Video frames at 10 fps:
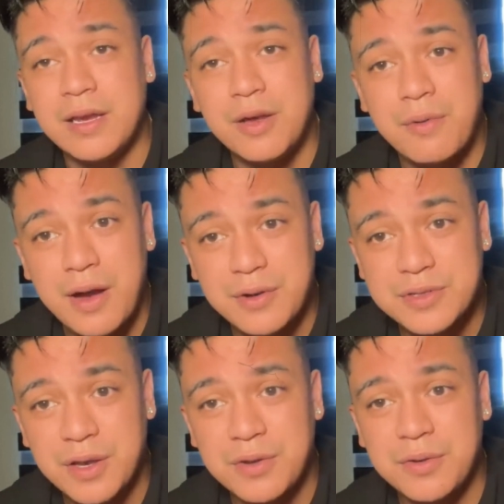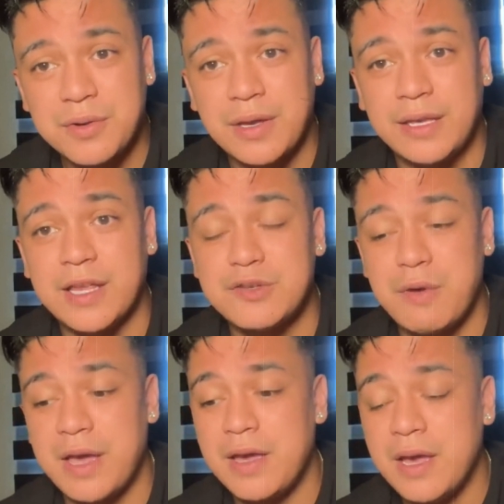ginawa ko sa'yo. That's
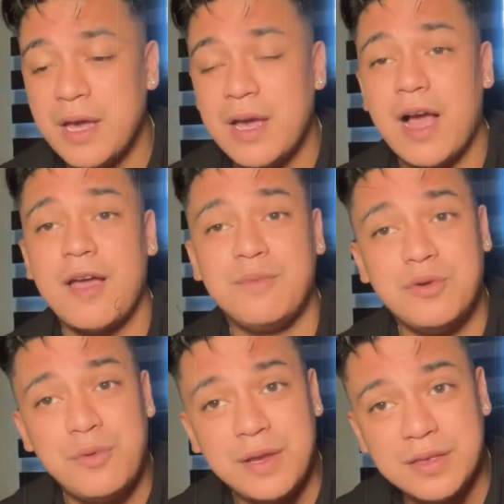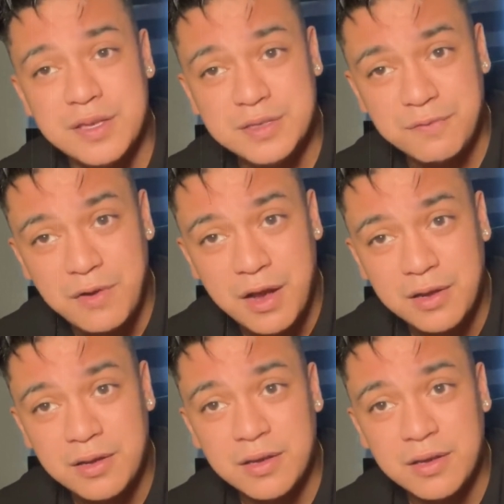why I'm doing this vlog